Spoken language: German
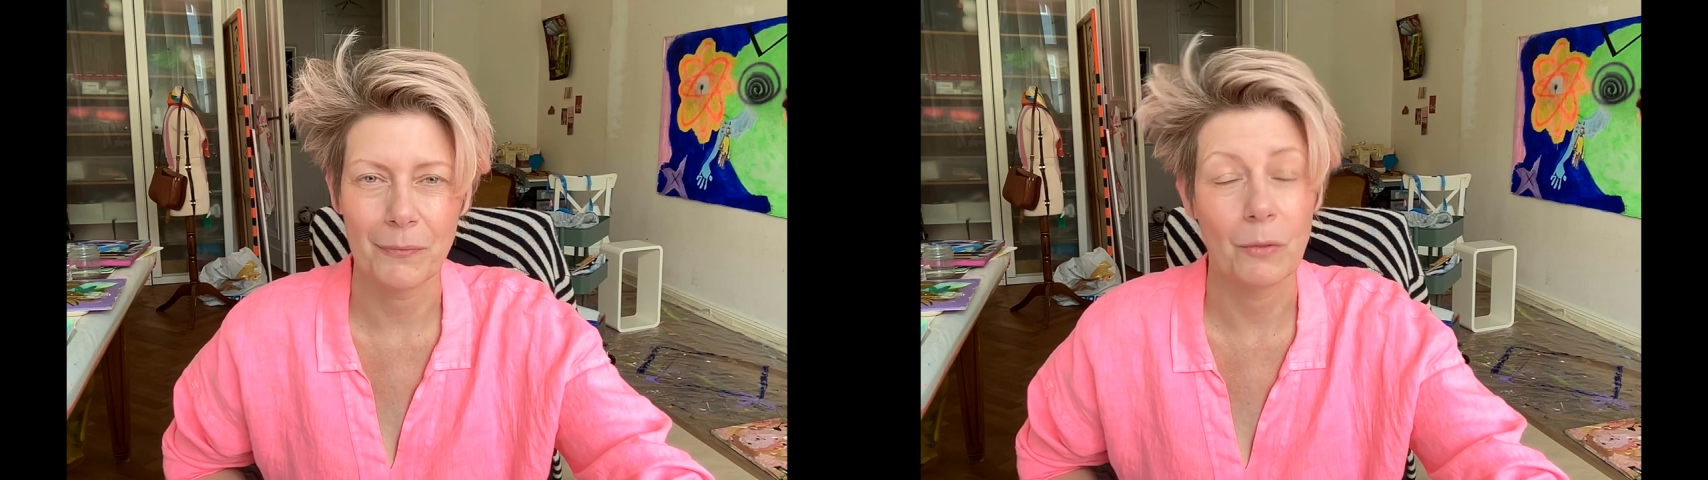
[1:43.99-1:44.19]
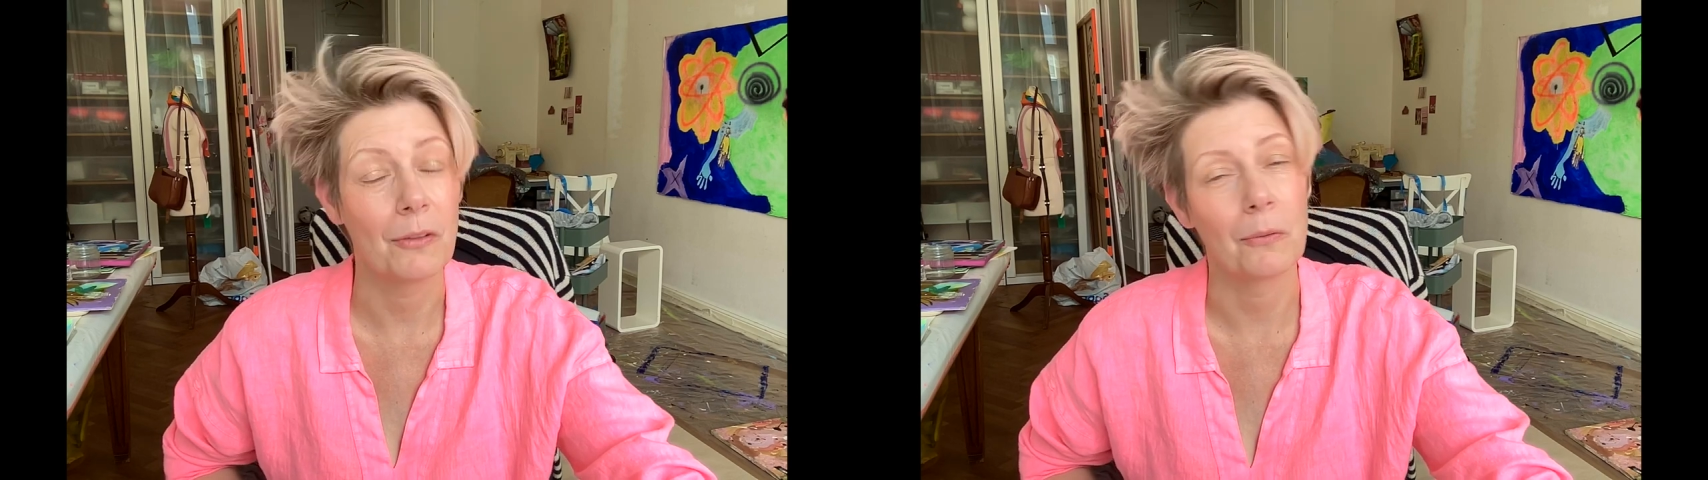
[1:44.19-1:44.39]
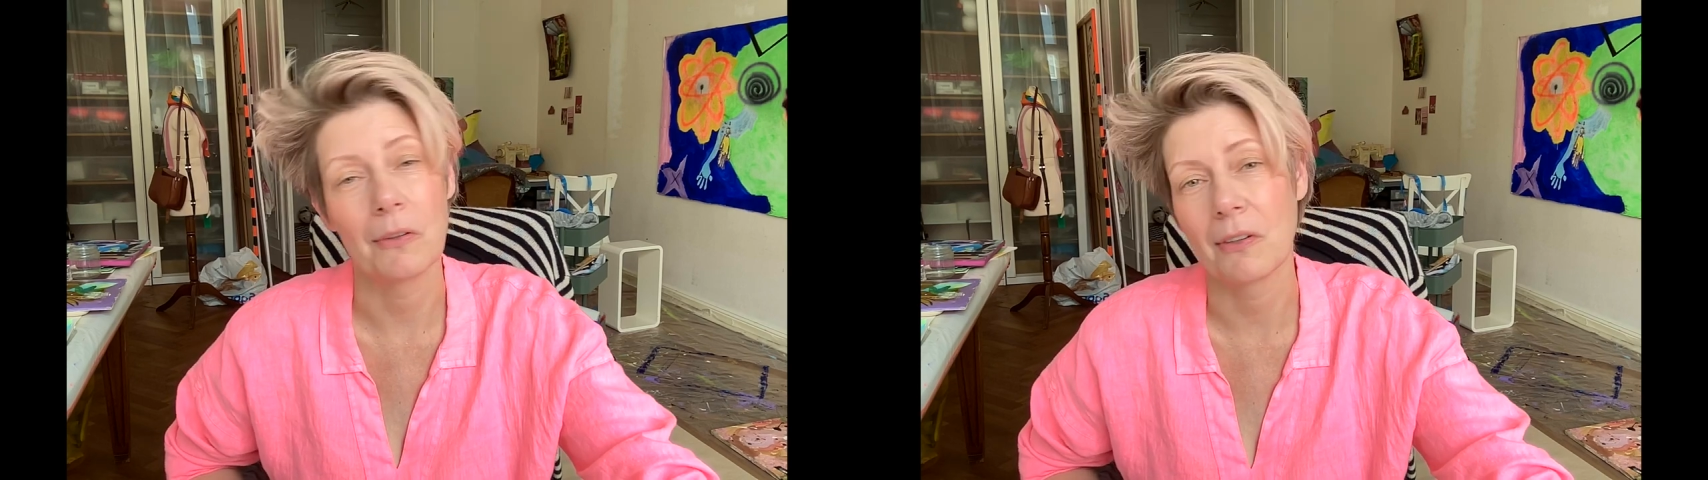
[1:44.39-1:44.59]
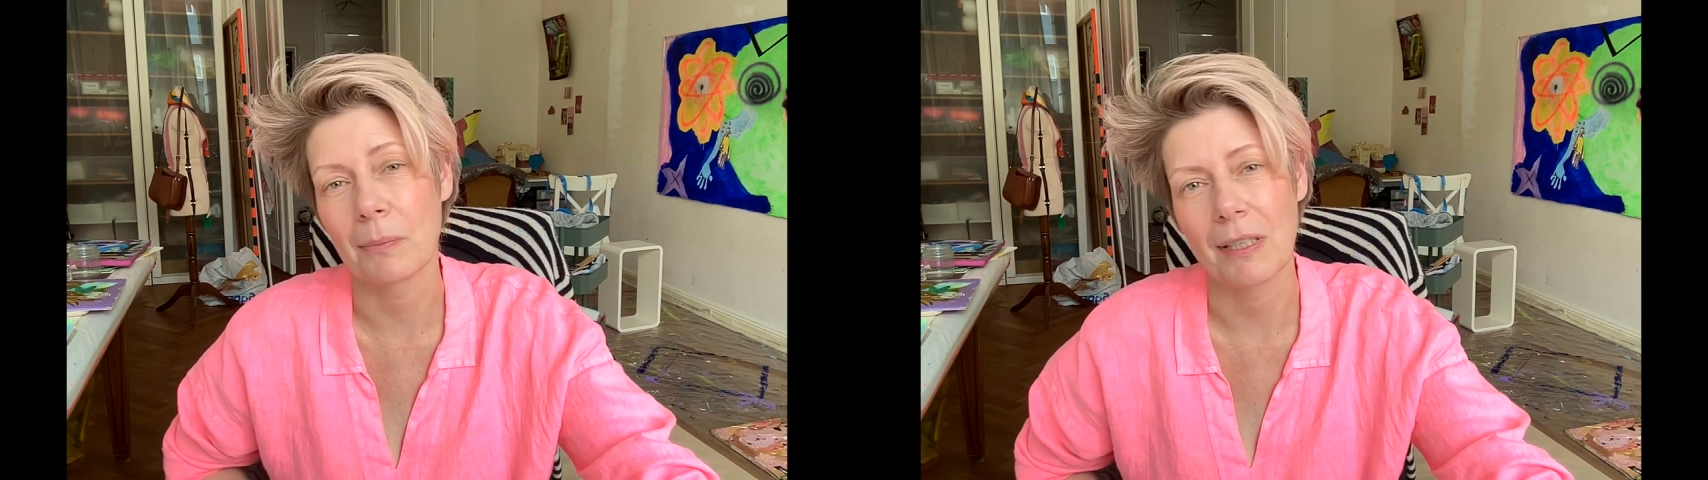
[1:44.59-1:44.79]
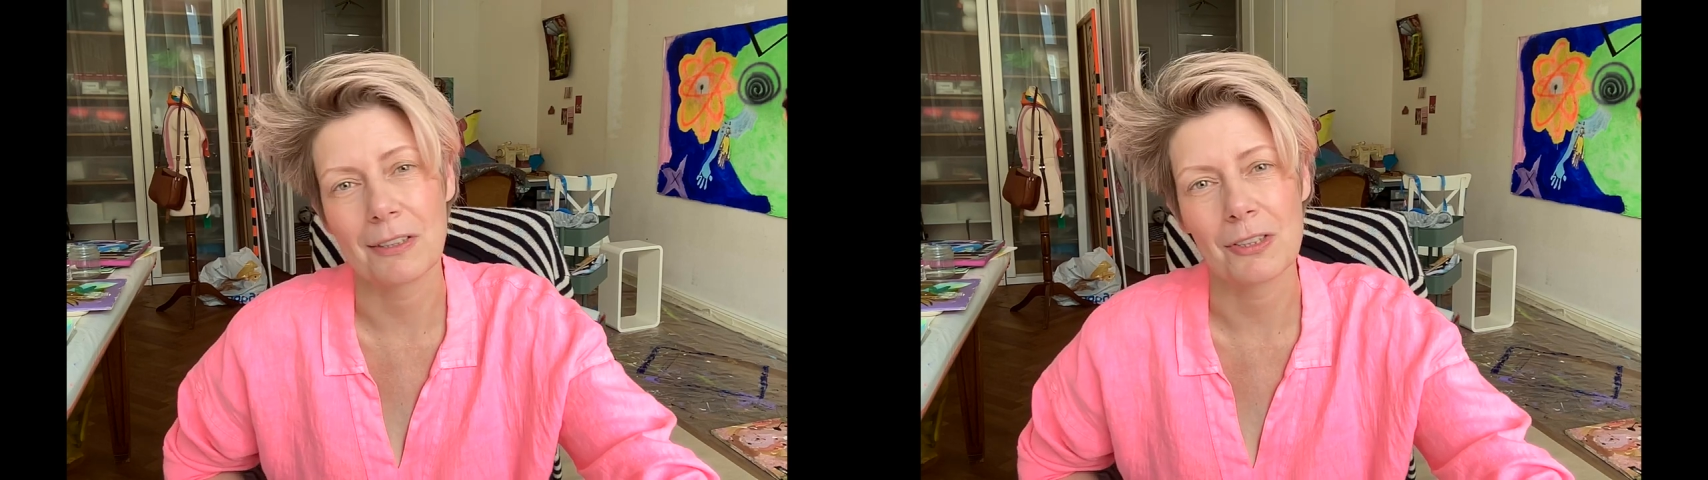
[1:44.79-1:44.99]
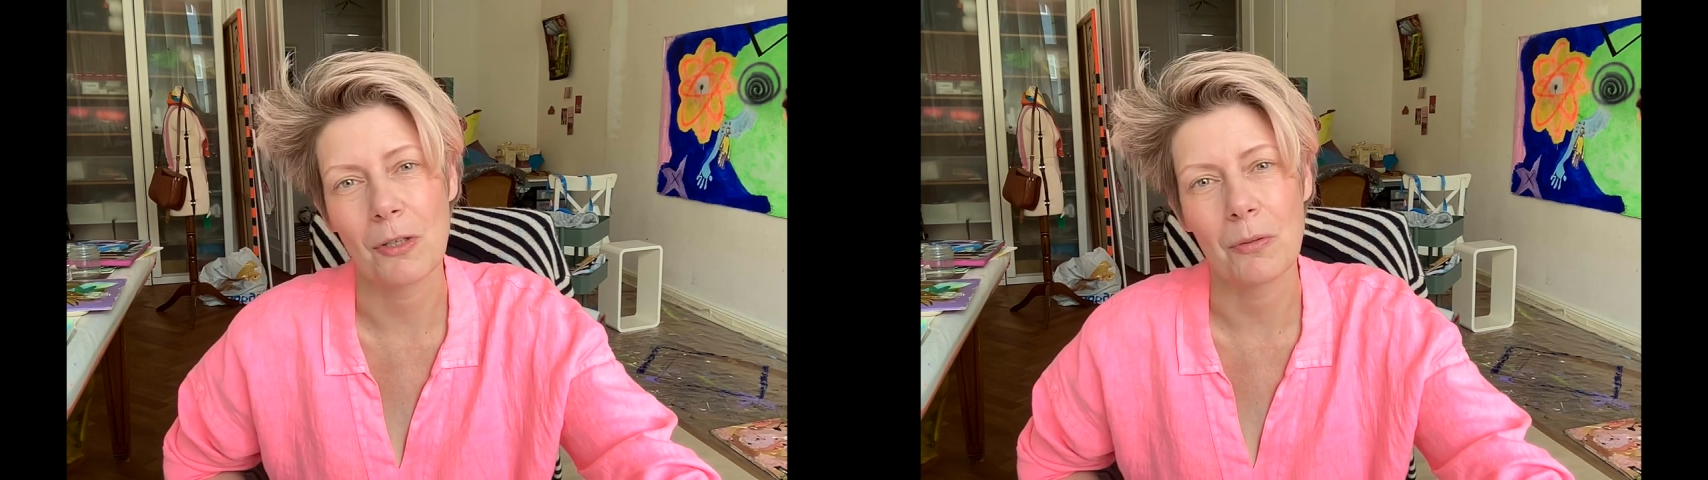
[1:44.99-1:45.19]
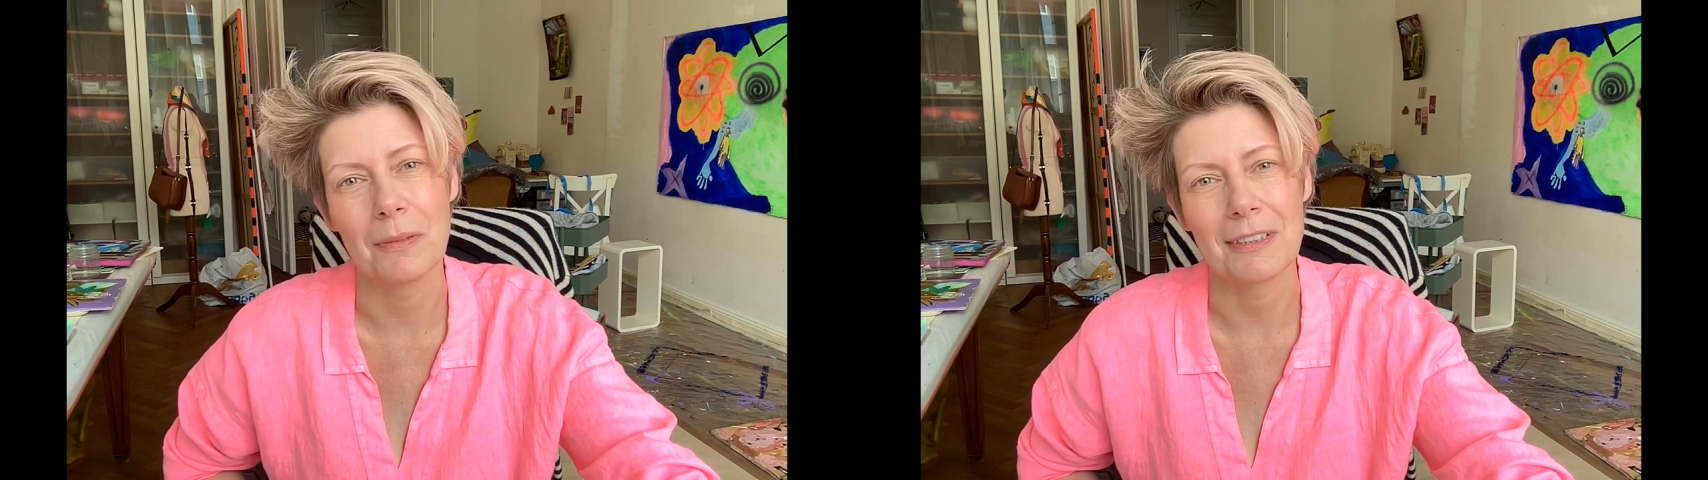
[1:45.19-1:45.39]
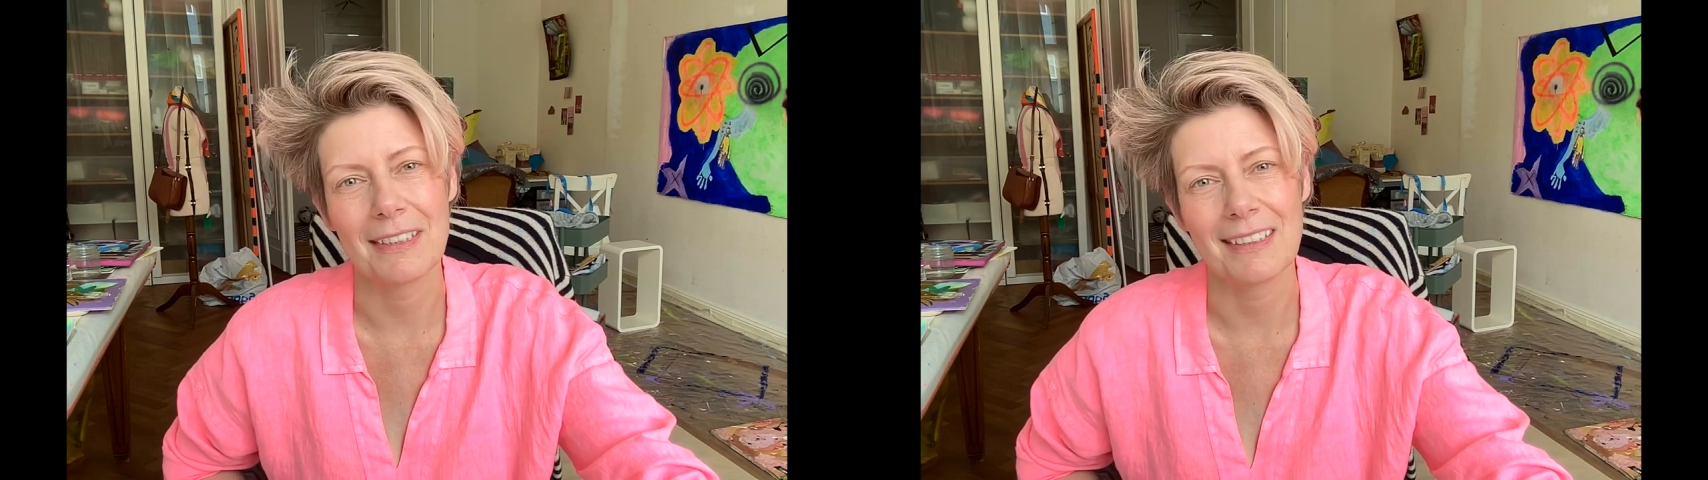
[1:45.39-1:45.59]
Und so ist es praktisch auch
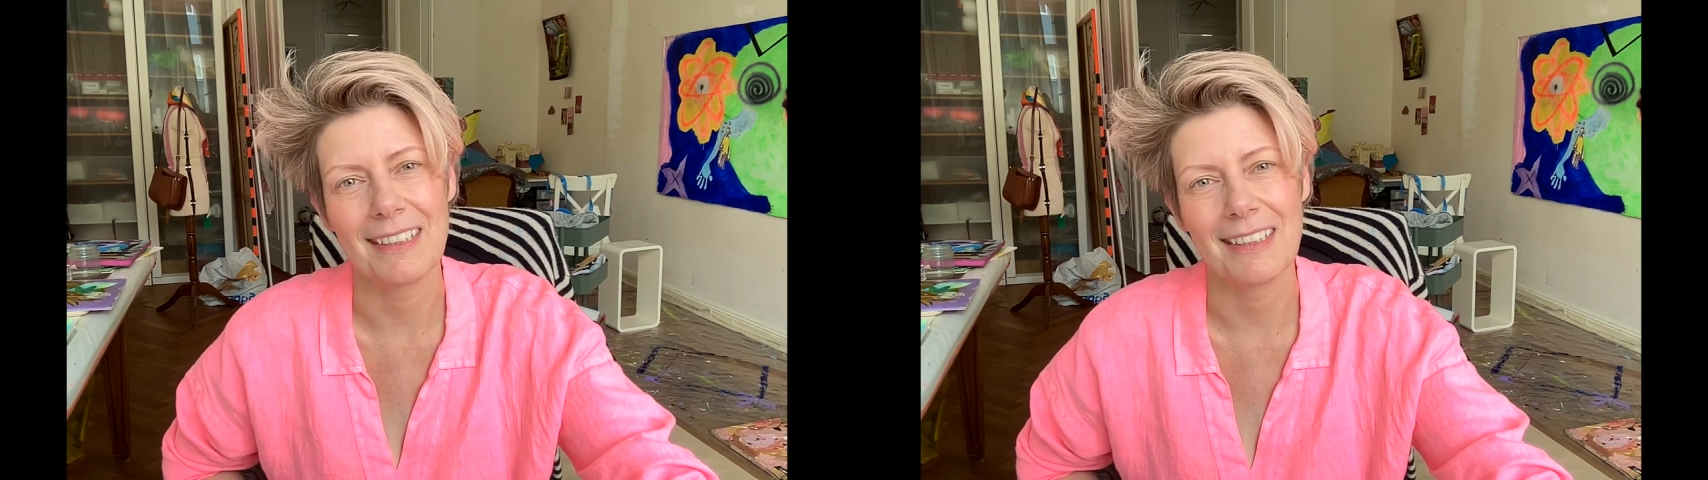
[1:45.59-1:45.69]
mit der